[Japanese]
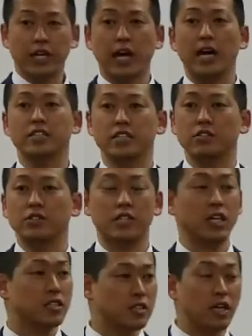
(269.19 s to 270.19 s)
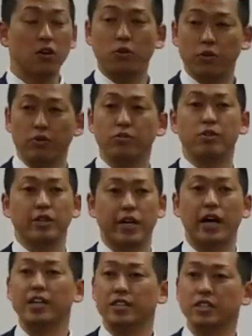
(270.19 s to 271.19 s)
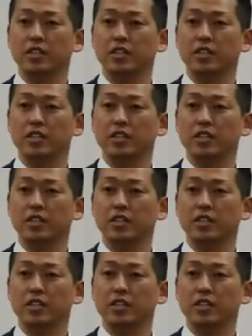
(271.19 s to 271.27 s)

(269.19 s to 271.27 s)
返しですひたすらこれの繰り返し